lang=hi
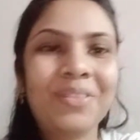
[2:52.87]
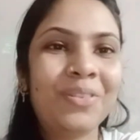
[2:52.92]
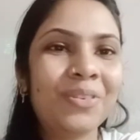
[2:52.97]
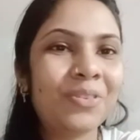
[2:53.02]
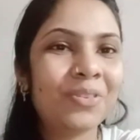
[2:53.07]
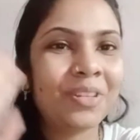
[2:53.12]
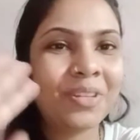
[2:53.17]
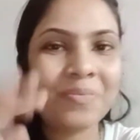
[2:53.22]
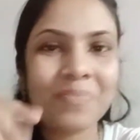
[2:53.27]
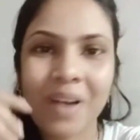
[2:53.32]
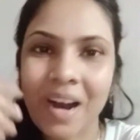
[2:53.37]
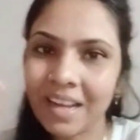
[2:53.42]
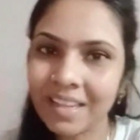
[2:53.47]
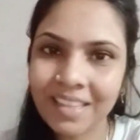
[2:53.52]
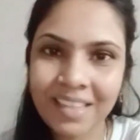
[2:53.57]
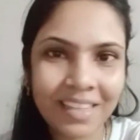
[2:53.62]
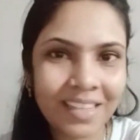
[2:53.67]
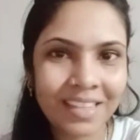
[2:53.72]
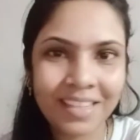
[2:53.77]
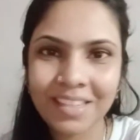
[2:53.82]
दो दिन बाद
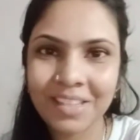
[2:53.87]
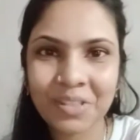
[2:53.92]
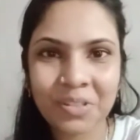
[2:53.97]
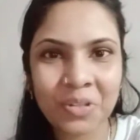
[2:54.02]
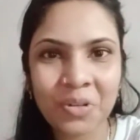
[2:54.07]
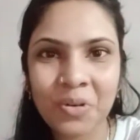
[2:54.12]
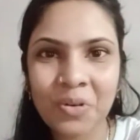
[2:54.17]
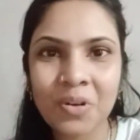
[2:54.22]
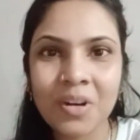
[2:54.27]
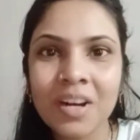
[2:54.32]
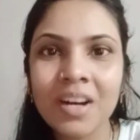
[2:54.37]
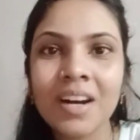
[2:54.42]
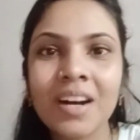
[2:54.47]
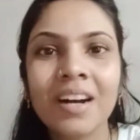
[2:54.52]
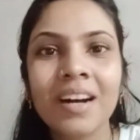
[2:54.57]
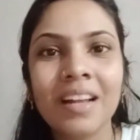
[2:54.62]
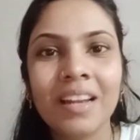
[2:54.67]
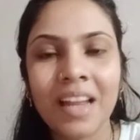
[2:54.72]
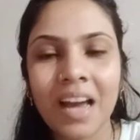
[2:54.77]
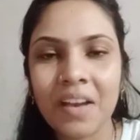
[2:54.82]
ही इसको
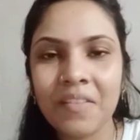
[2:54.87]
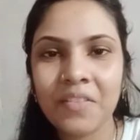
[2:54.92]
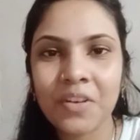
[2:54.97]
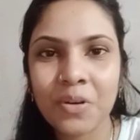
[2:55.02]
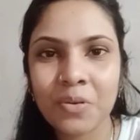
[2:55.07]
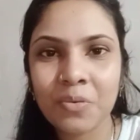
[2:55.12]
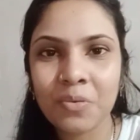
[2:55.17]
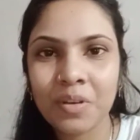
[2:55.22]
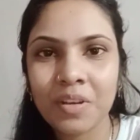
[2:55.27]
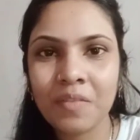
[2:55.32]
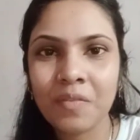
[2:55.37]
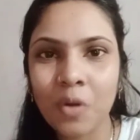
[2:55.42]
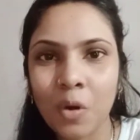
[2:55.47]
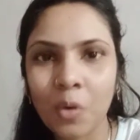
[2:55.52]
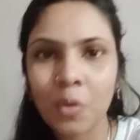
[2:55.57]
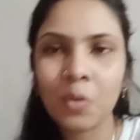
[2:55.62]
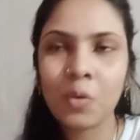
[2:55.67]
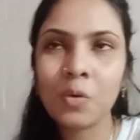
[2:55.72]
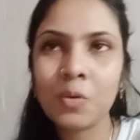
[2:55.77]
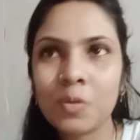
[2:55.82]
लाइव करूंगी
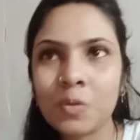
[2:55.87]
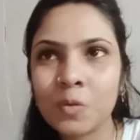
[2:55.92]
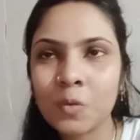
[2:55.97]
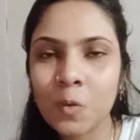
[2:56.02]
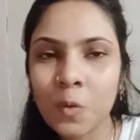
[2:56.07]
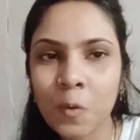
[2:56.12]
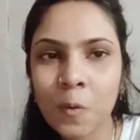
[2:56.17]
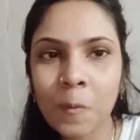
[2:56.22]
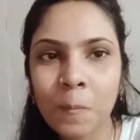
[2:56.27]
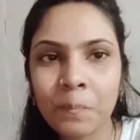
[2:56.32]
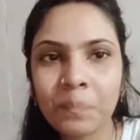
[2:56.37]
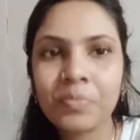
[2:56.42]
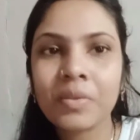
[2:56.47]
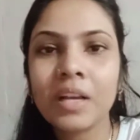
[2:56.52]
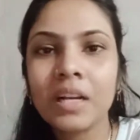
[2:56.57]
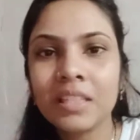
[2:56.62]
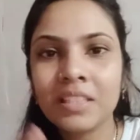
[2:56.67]
ब्लॉग को सो so,